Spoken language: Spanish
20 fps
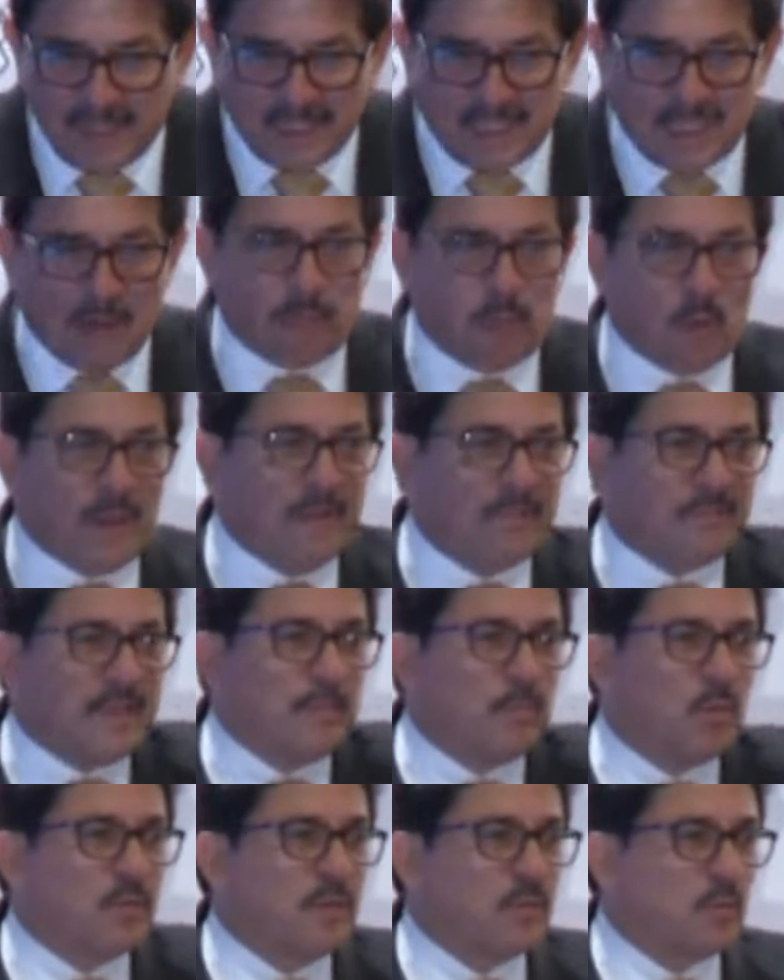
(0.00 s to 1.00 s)
Y afuera
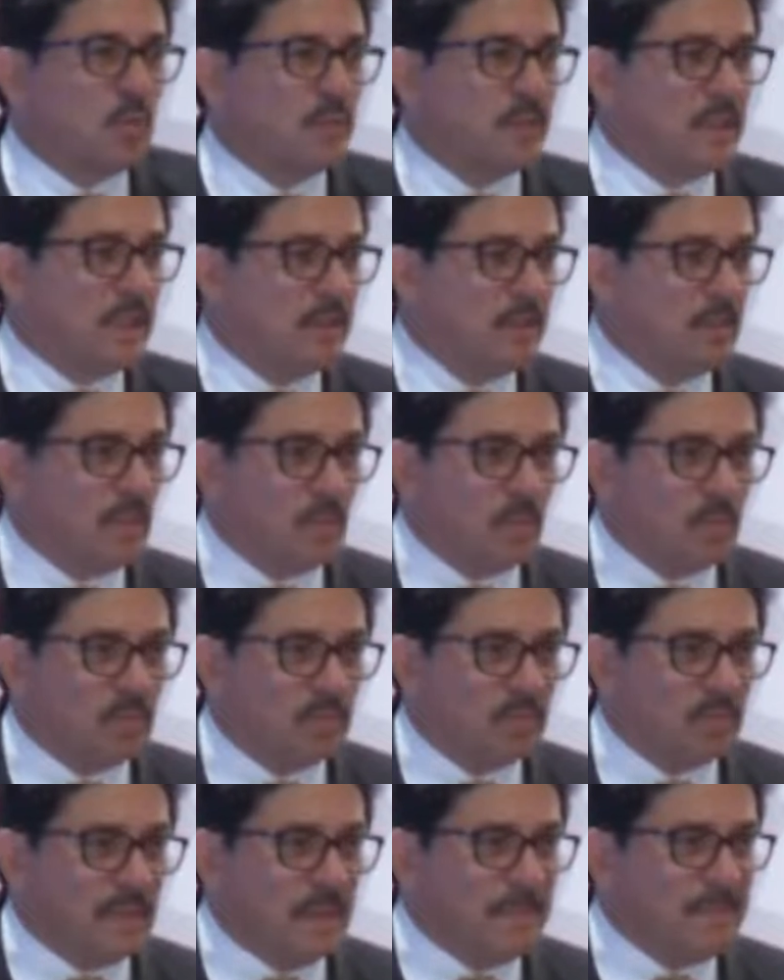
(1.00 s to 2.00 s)
estamos
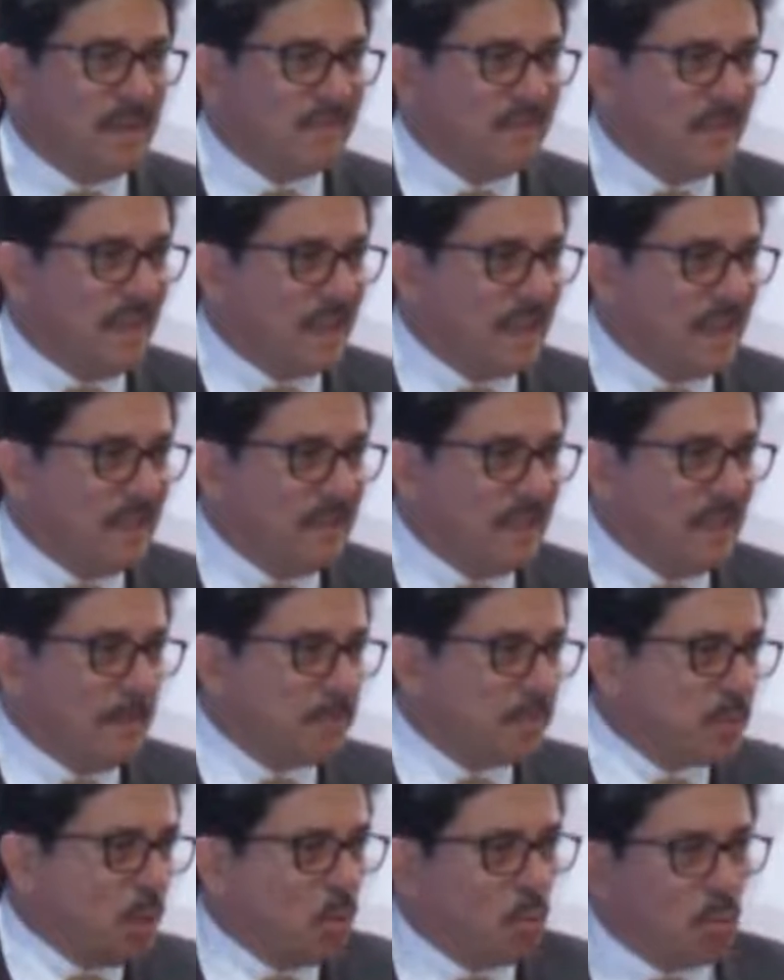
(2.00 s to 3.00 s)
discutiendo temas de agenda
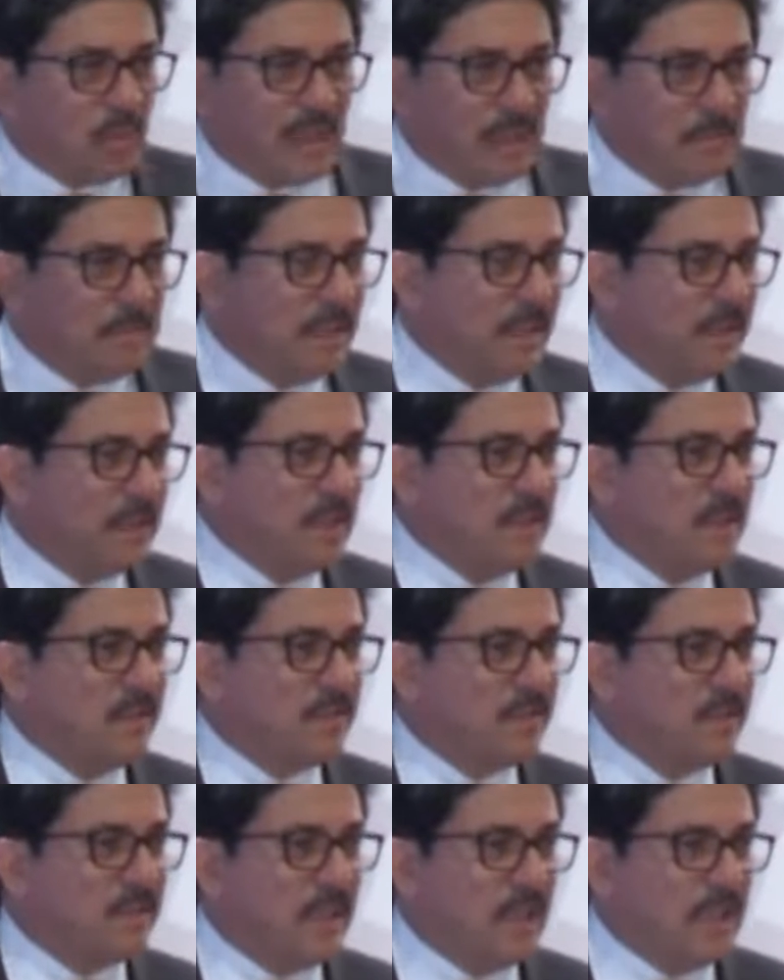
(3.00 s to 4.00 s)
absolutamente
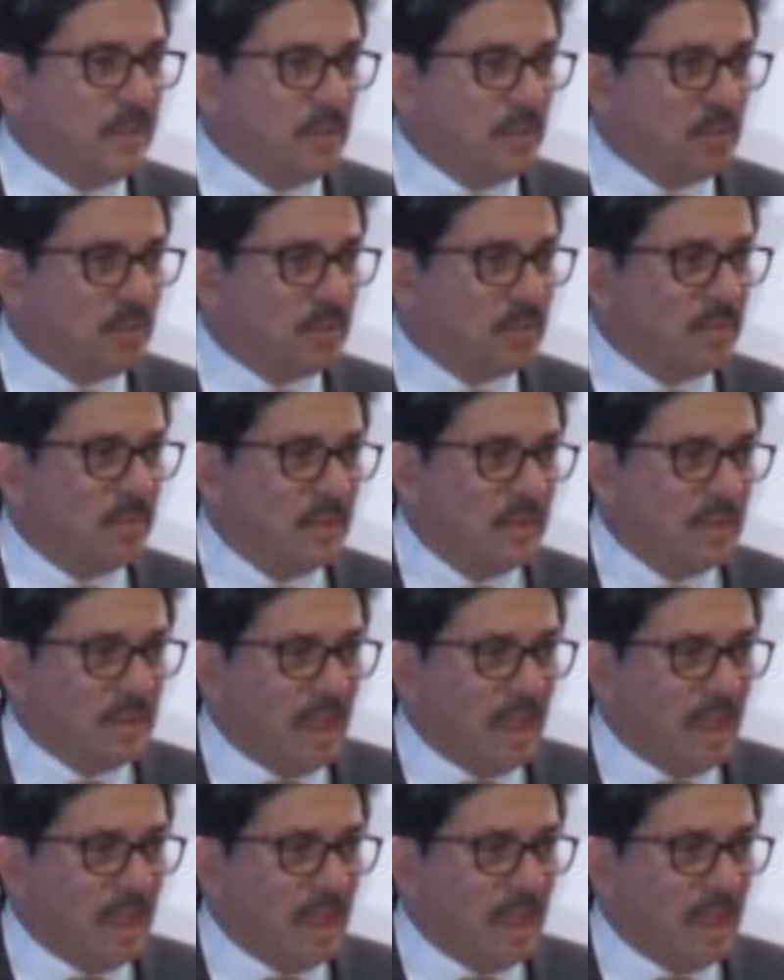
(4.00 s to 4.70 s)
innecesarios,